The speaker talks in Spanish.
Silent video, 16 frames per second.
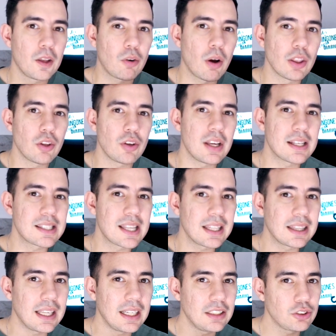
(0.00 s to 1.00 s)
cuando ya
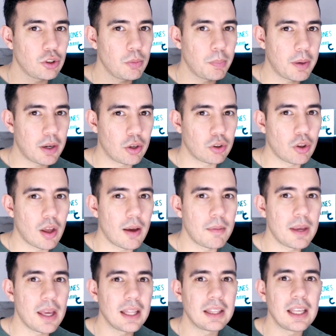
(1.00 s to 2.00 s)
está tenso, pero
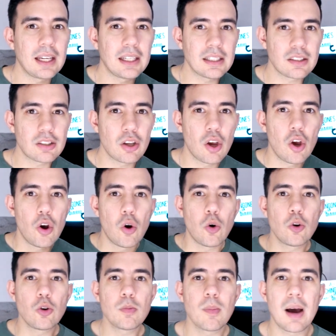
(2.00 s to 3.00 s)
todavía tienes
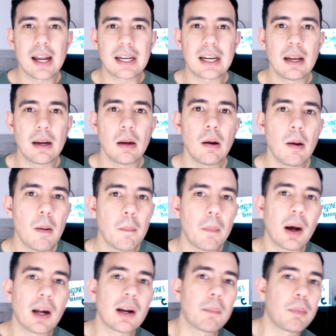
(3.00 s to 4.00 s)
un margen
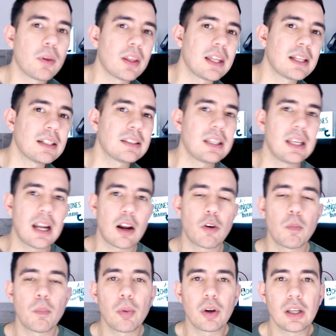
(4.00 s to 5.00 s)
para poder
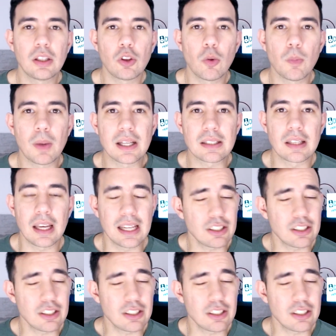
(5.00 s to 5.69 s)
estirar un poquito más.